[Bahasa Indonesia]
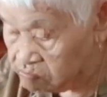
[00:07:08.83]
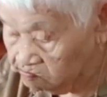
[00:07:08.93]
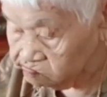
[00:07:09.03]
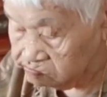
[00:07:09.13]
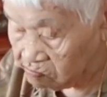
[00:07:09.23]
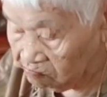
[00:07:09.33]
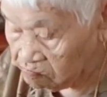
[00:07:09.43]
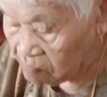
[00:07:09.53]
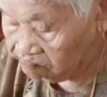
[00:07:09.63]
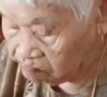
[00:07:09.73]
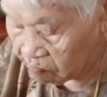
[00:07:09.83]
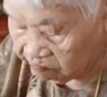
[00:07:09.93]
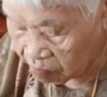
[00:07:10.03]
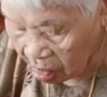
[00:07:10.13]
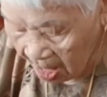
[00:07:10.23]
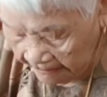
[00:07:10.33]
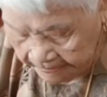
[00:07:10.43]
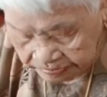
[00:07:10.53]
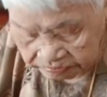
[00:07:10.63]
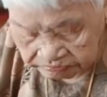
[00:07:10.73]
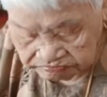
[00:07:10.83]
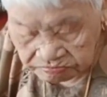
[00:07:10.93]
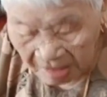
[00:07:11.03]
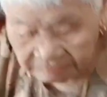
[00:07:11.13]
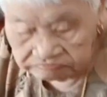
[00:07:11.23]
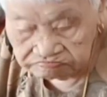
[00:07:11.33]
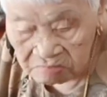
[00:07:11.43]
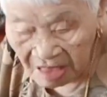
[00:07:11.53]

ya lama nguapin ya sampai